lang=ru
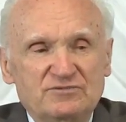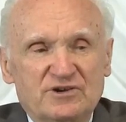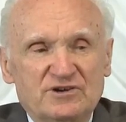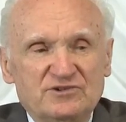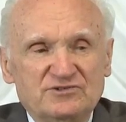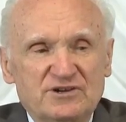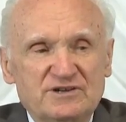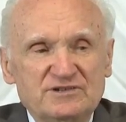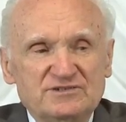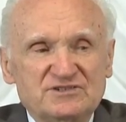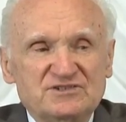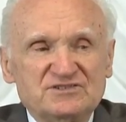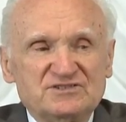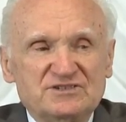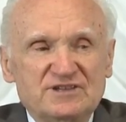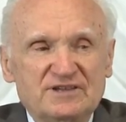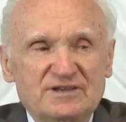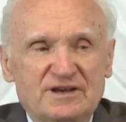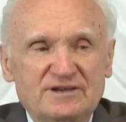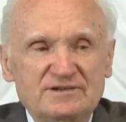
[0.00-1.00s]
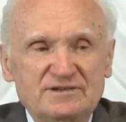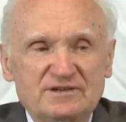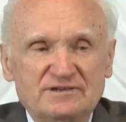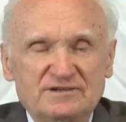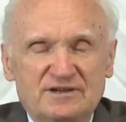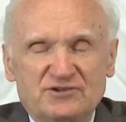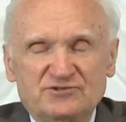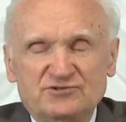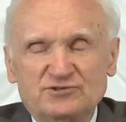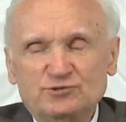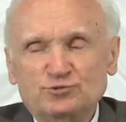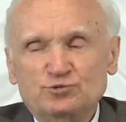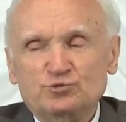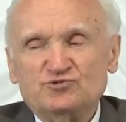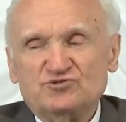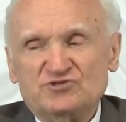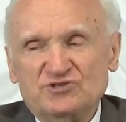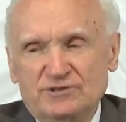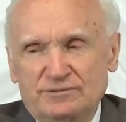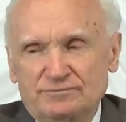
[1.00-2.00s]
выражают состояние нашей
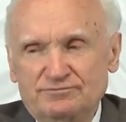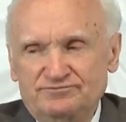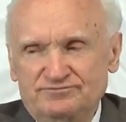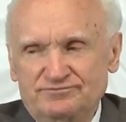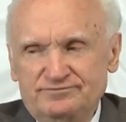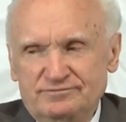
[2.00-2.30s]
души